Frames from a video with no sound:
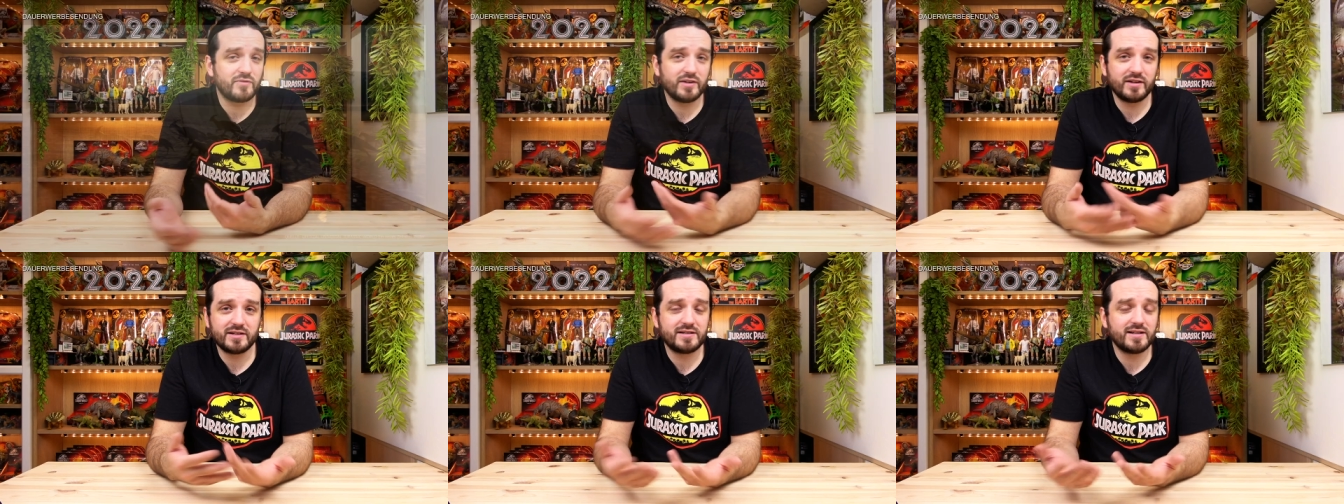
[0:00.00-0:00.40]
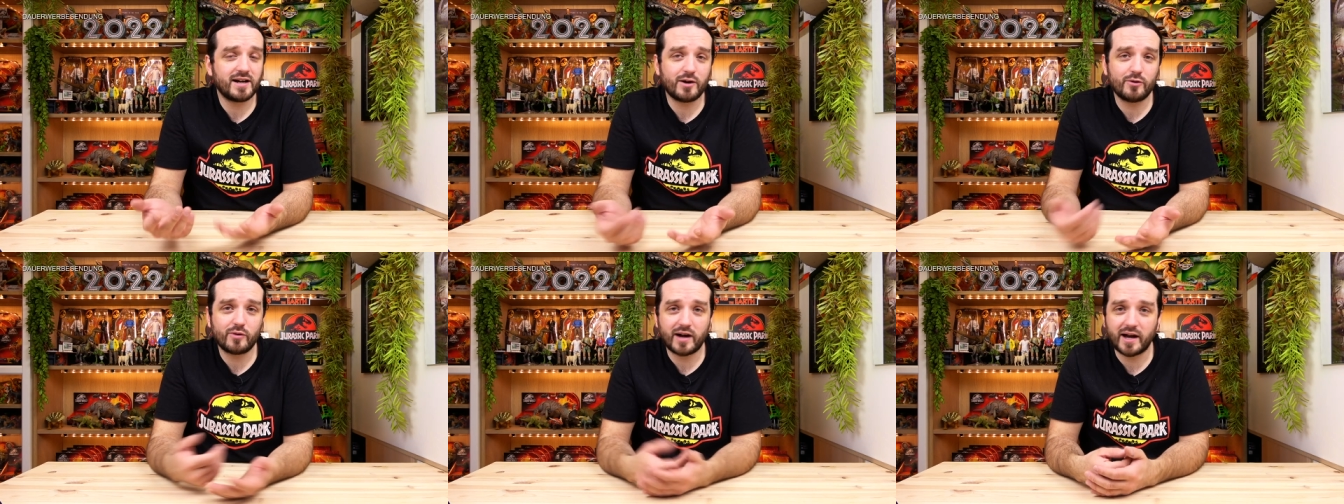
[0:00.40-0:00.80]
findet
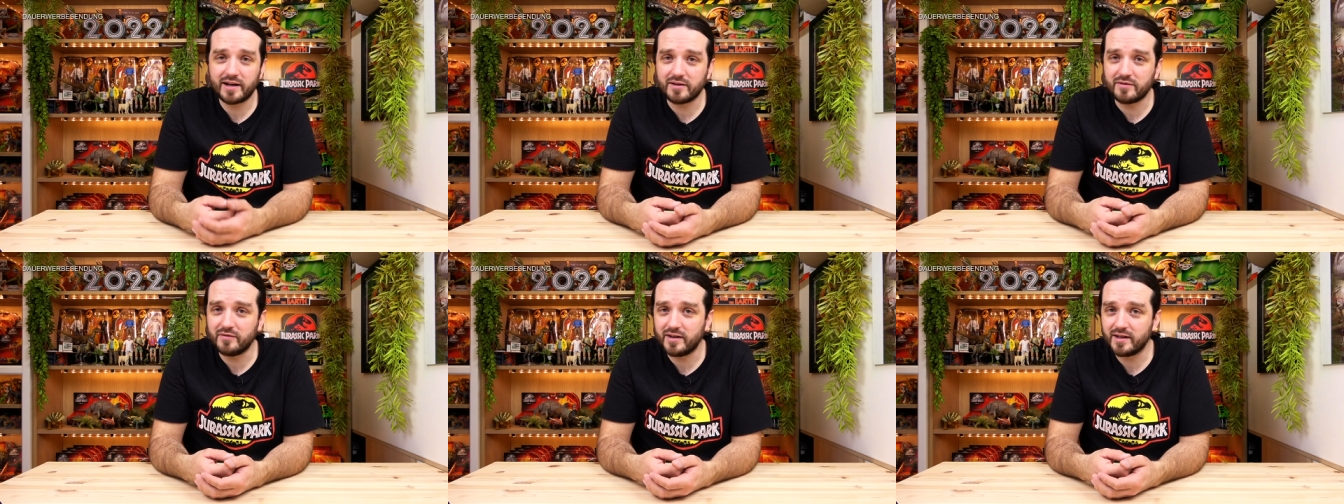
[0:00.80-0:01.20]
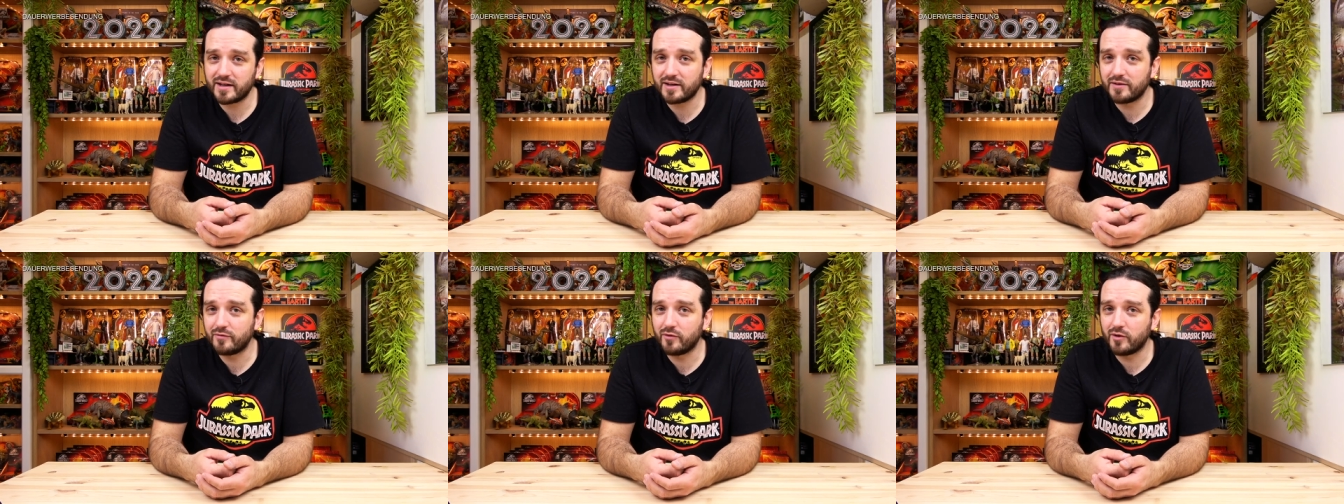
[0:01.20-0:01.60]
hier auch einen Weg
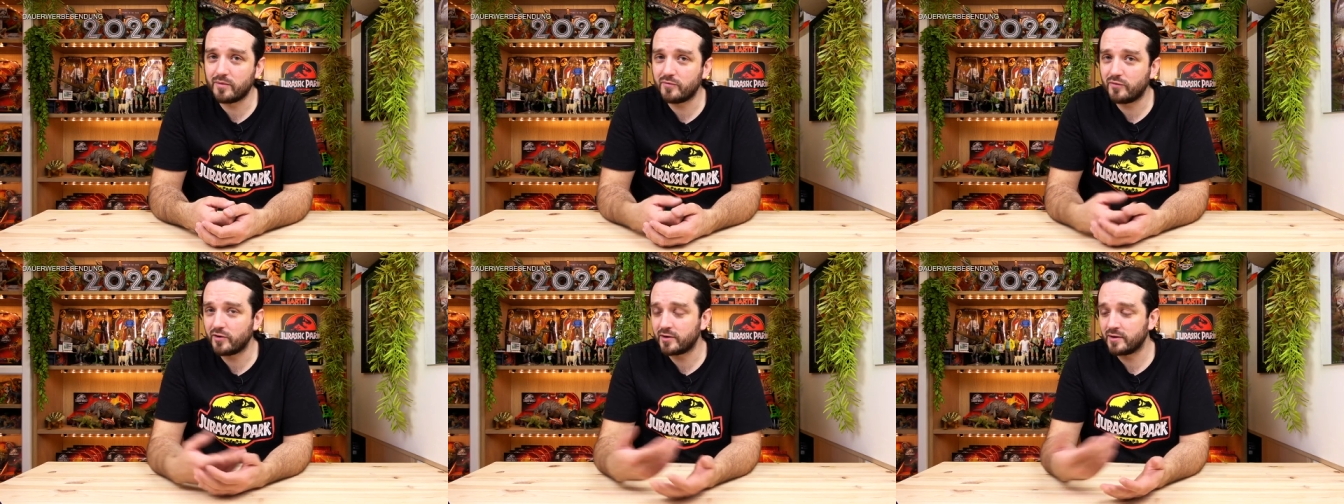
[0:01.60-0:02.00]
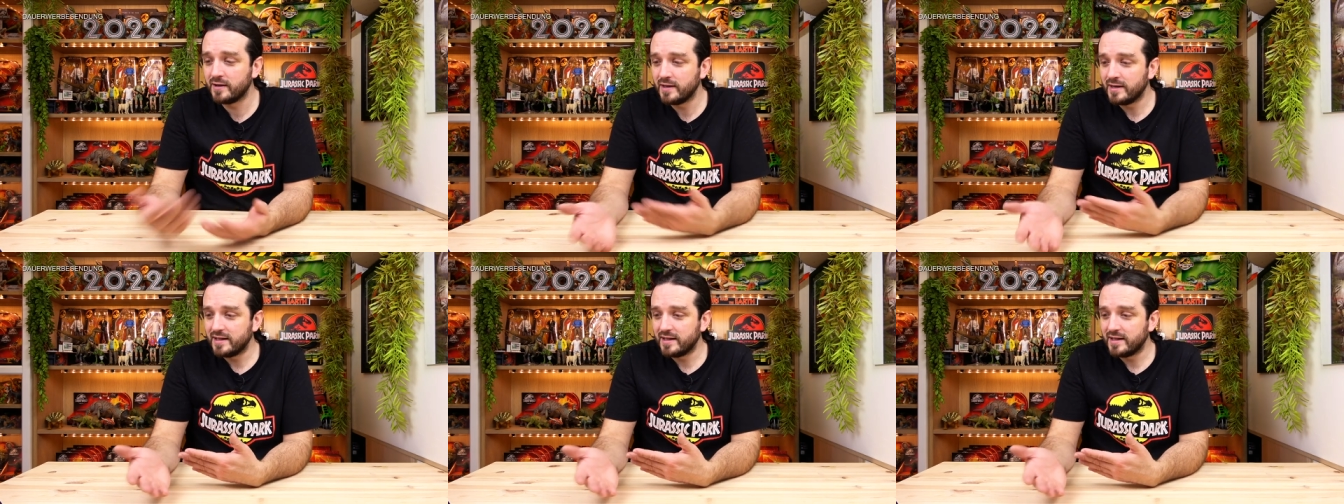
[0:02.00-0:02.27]
in Form von,